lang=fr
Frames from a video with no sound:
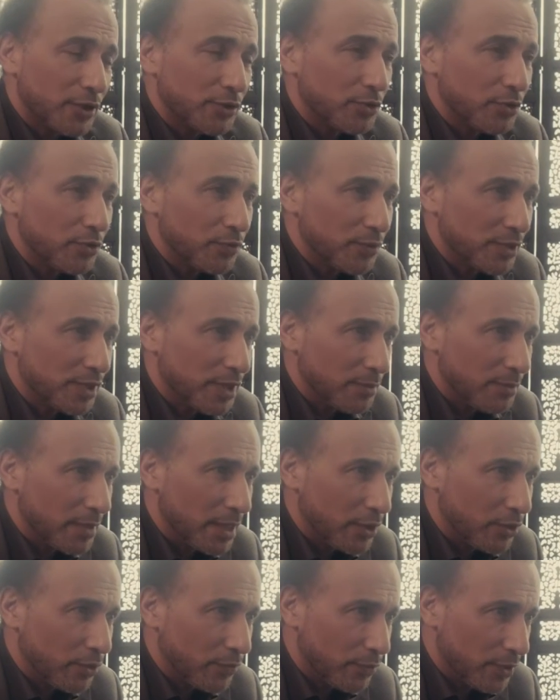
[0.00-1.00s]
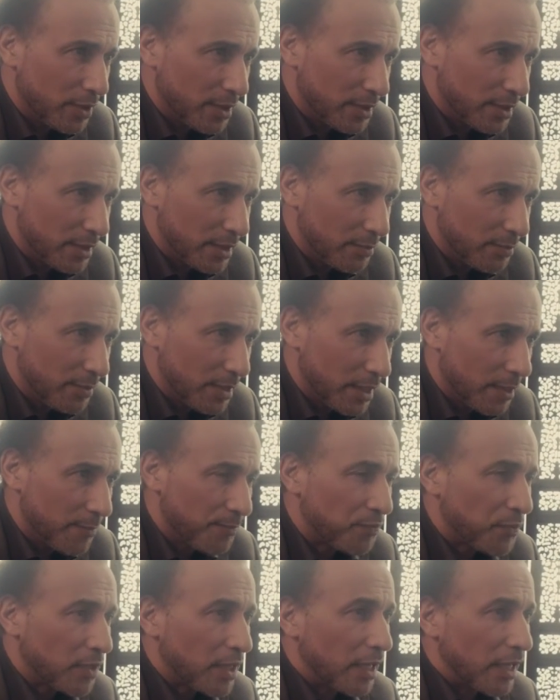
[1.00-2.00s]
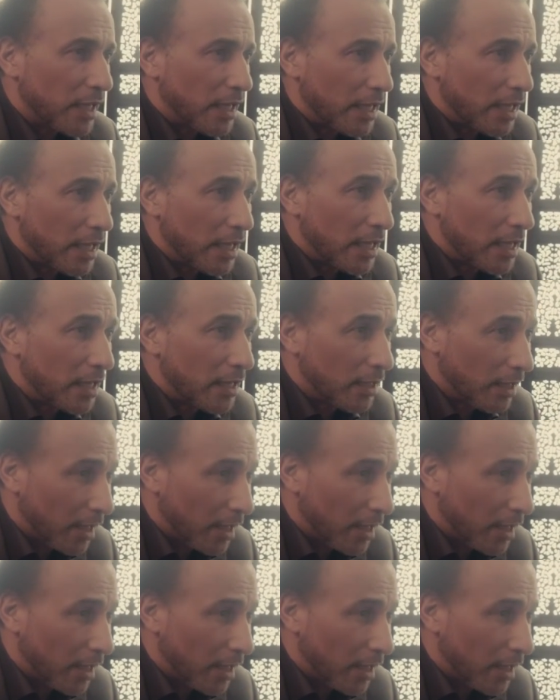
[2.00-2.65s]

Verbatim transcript: à ceux que vous aimez que vous les aimez. Et